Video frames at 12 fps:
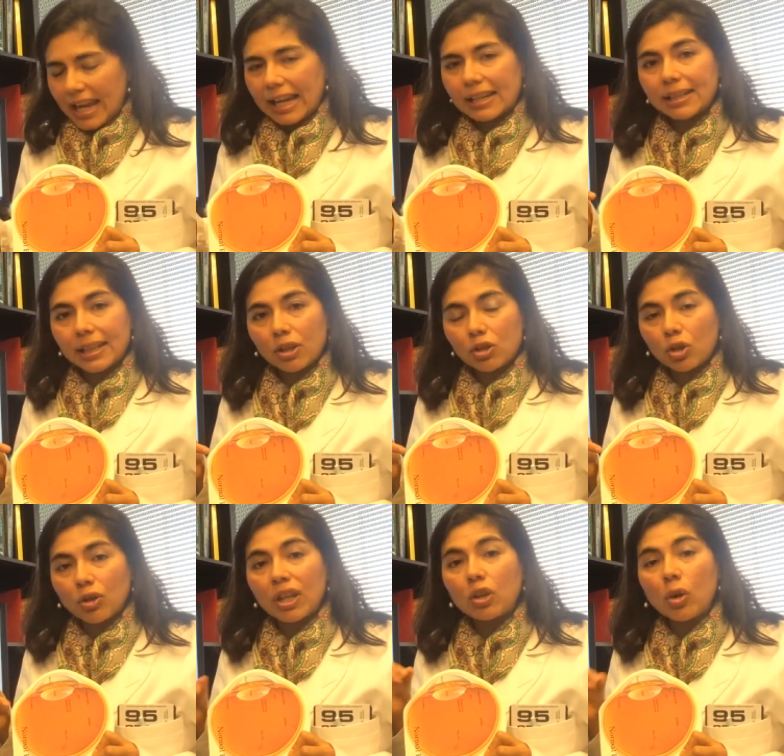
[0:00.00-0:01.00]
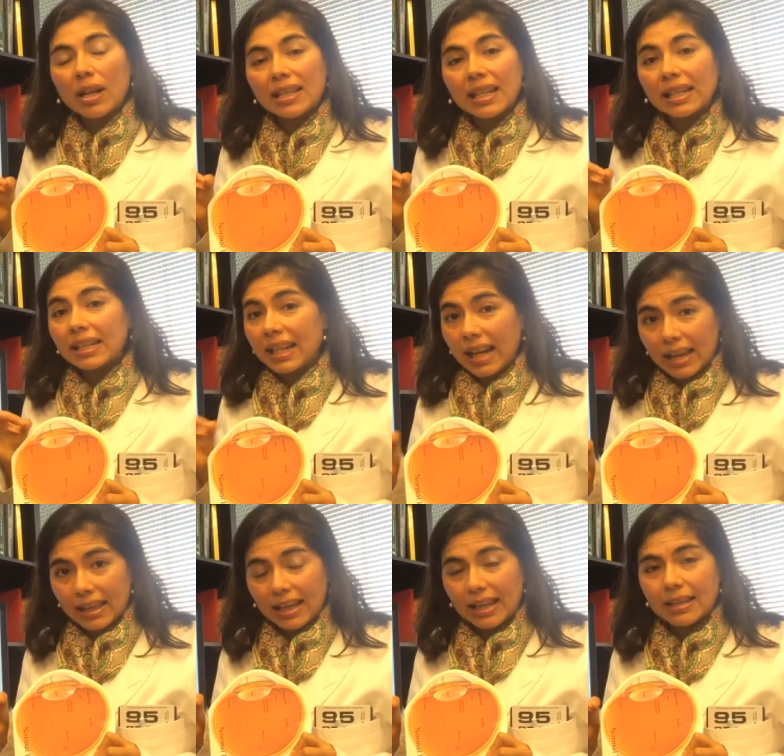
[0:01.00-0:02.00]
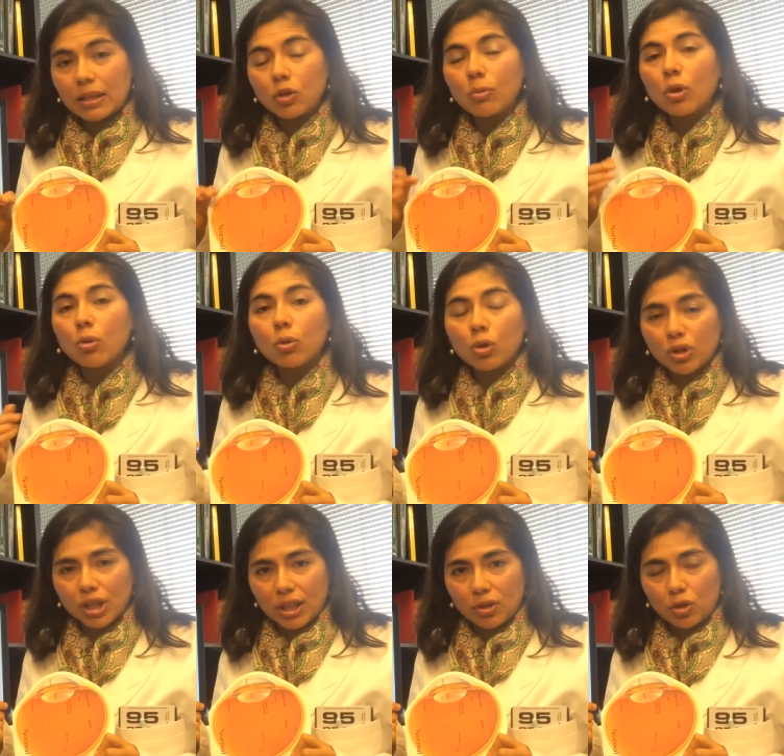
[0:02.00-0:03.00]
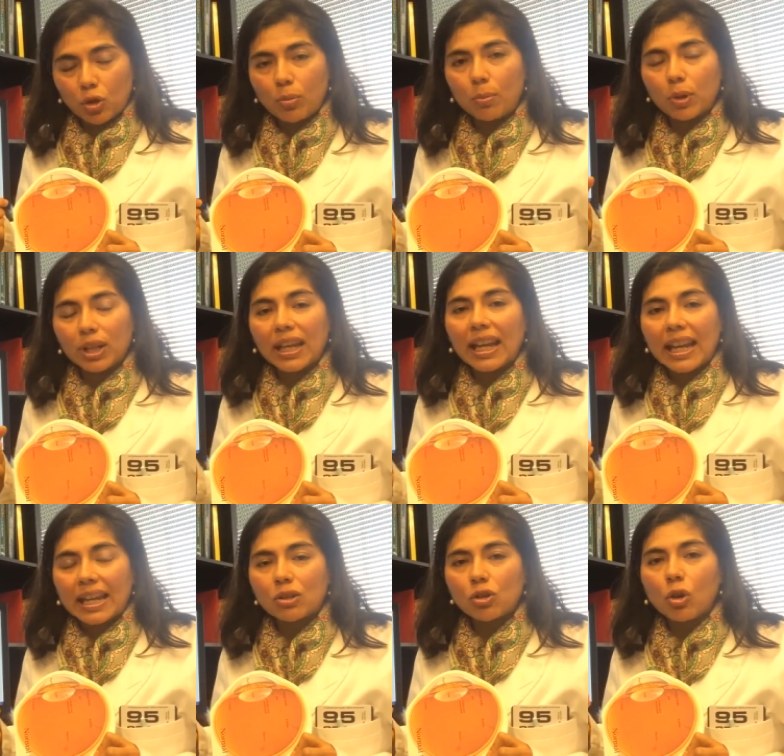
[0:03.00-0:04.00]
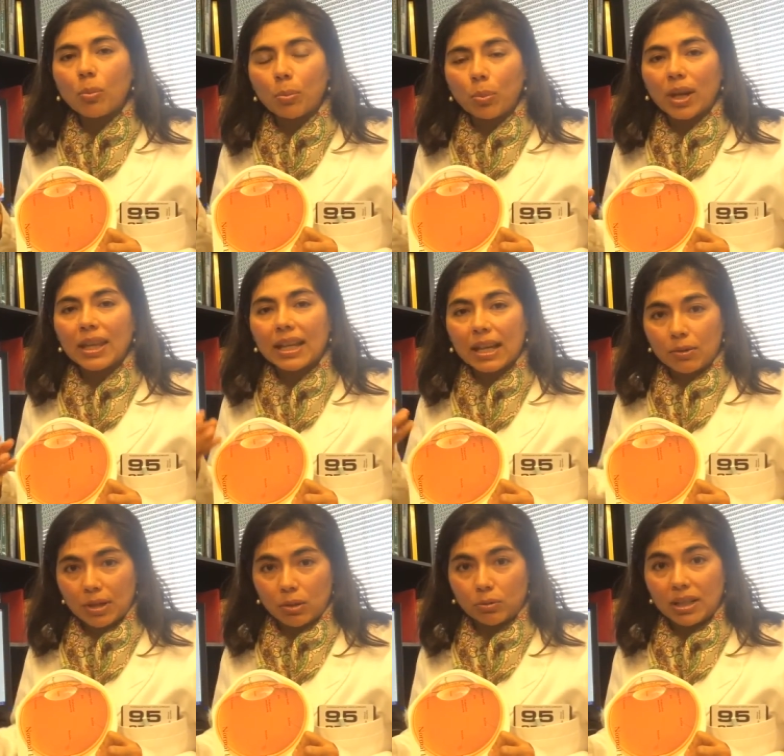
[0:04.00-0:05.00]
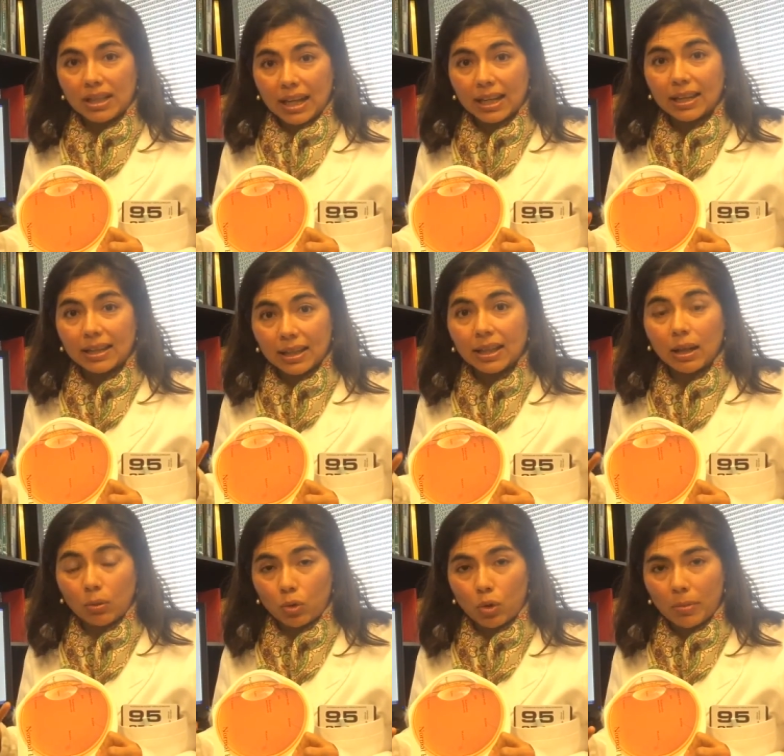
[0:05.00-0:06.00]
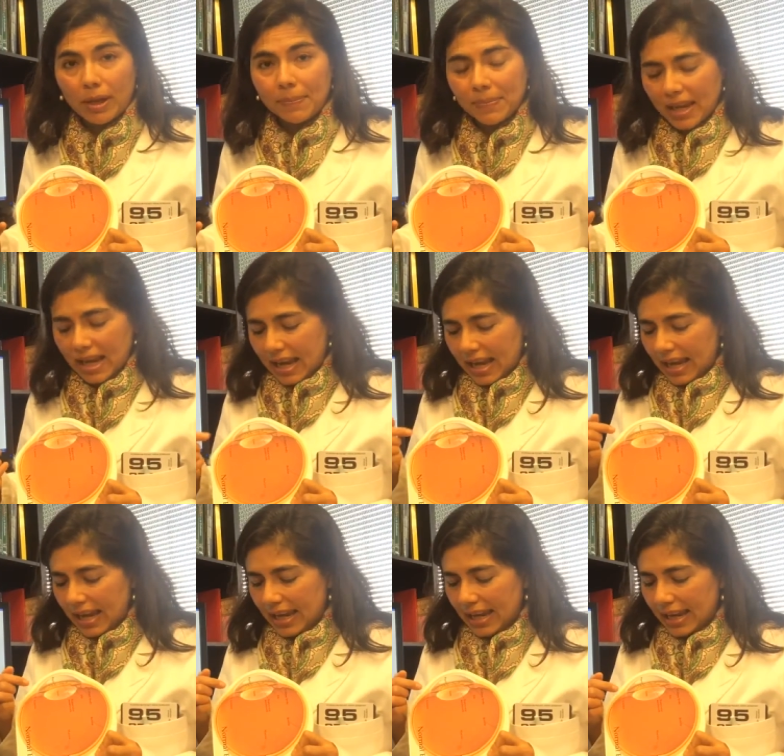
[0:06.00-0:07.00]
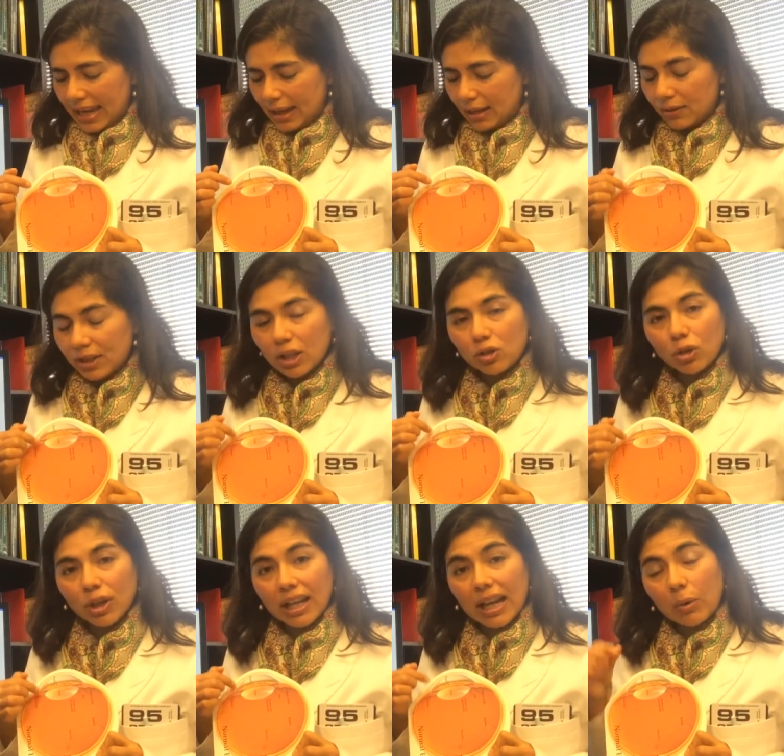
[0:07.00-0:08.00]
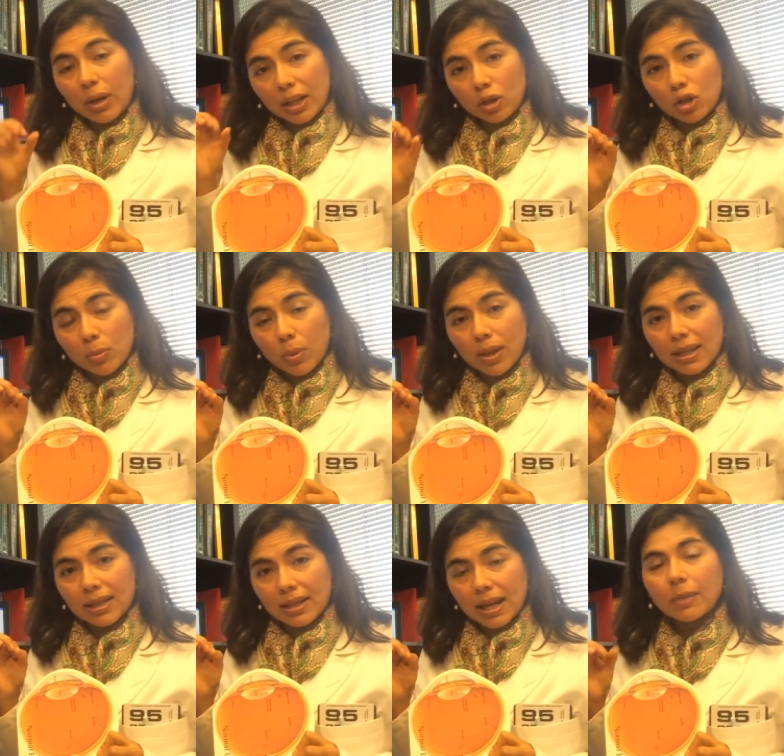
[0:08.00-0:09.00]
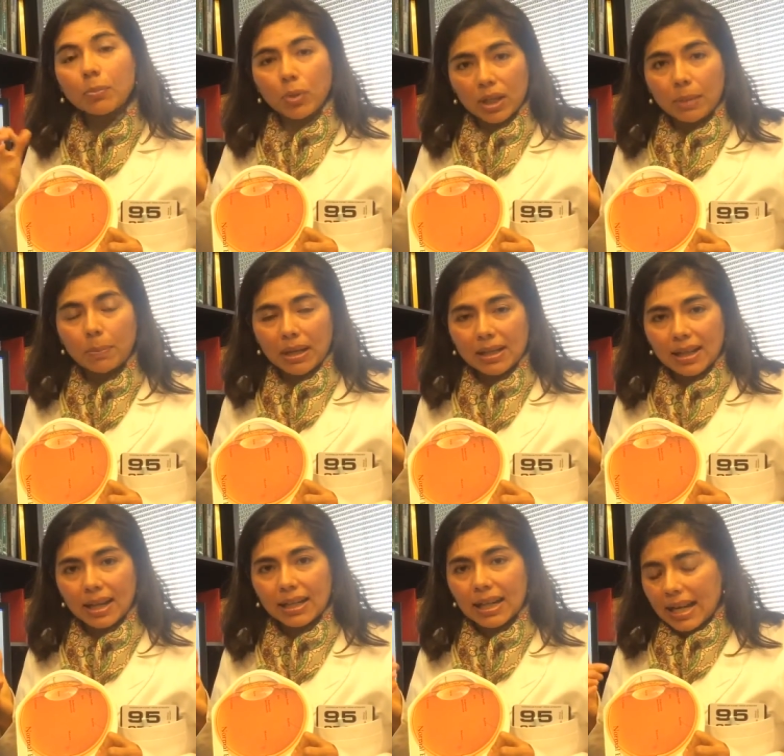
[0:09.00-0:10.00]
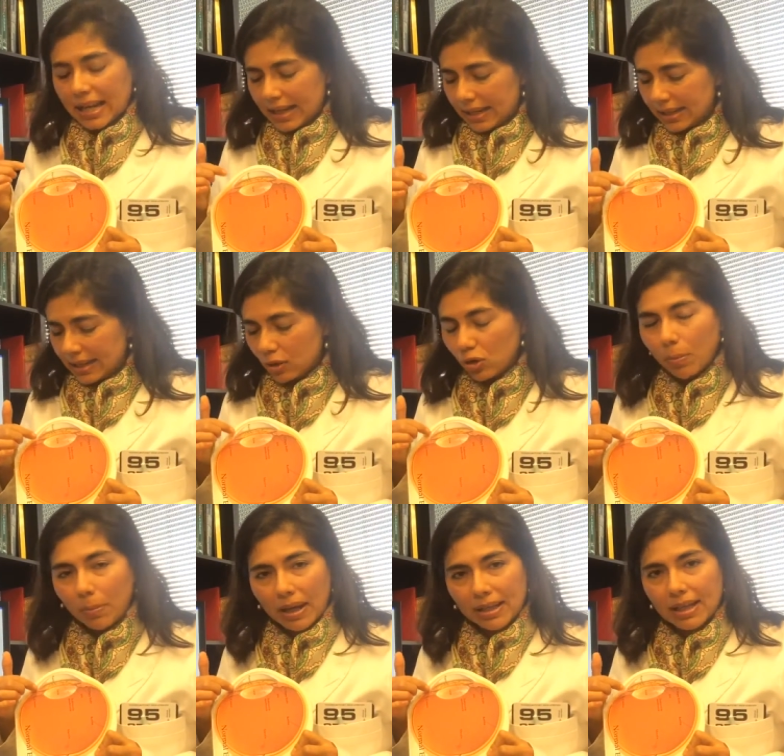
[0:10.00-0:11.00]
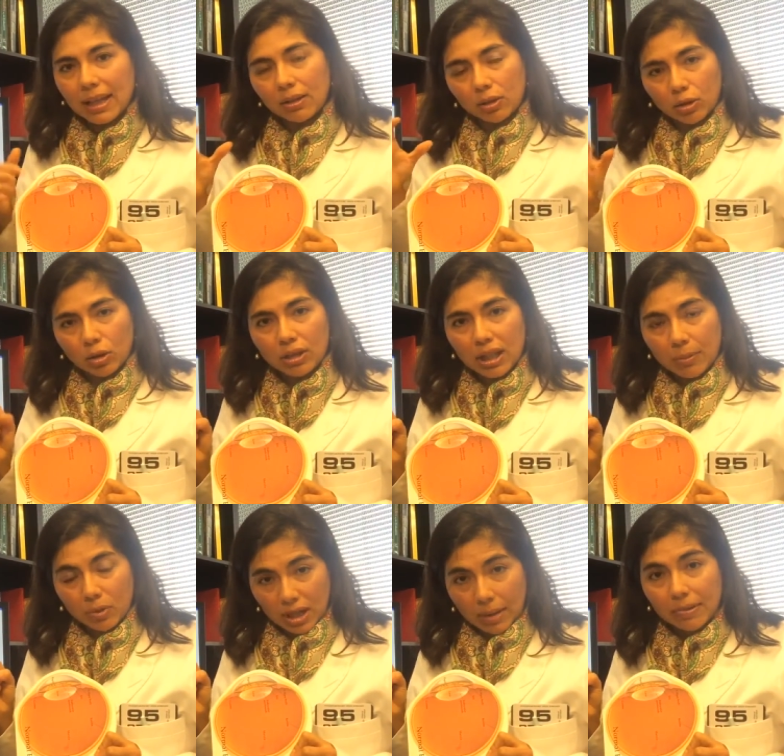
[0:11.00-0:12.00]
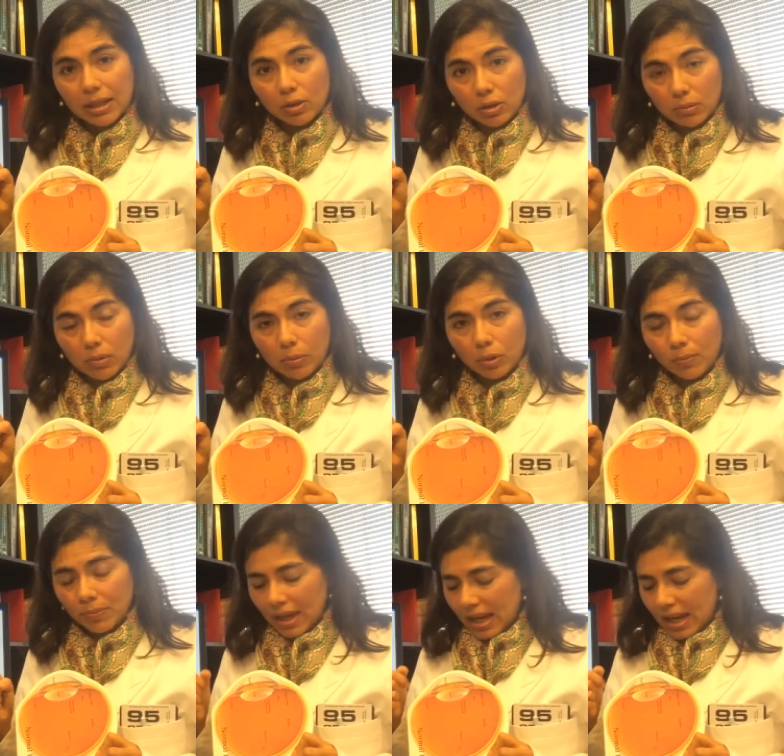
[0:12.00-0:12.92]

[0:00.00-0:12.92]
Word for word: El riesgo de no hacer nada es el número uno riesgo, porque eso puede causar un ataque de glaucoma. Eh, el riesgo que el agujerito se puede cerrar puede pasar y si eso pasa, lo tenemos que abrirlo de nuevo